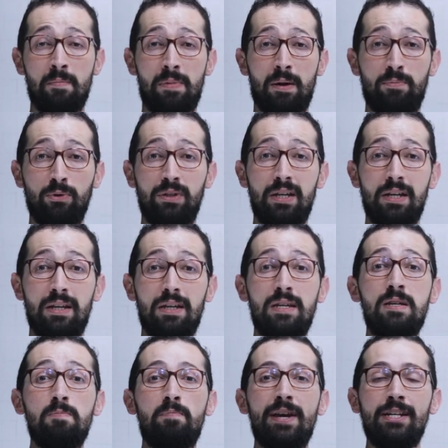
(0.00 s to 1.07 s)
para poder
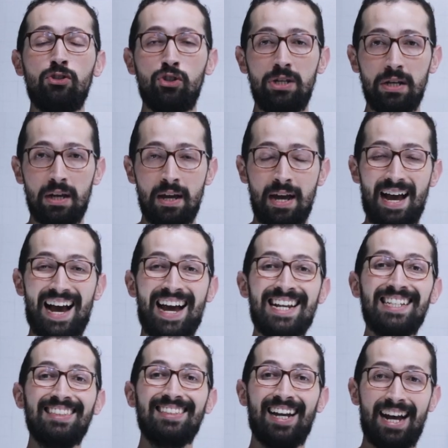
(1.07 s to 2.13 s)
impedir a
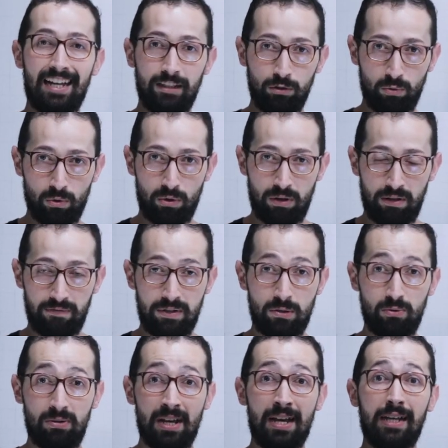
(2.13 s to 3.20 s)
entrada do
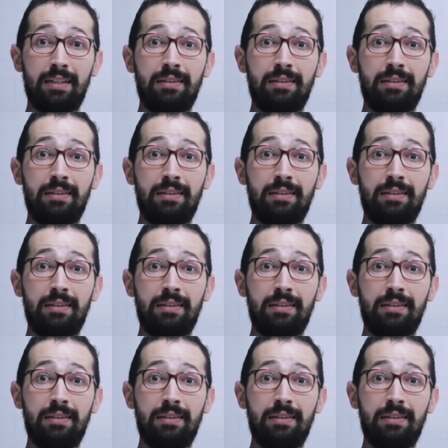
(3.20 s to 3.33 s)
coronavírus